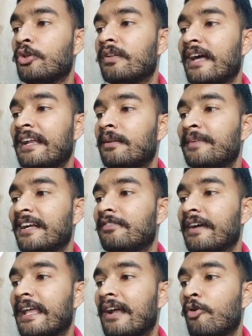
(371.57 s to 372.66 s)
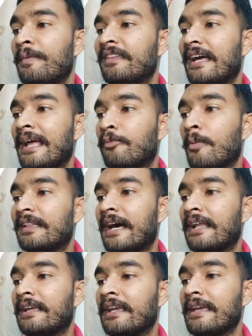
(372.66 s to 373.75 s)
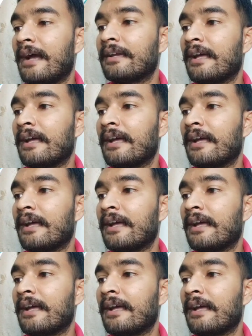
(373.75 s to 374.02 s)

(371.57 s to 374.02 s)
तो सारे सब्जेक्ट्स वगैरह वो भी सारे आपको बता रखे क्या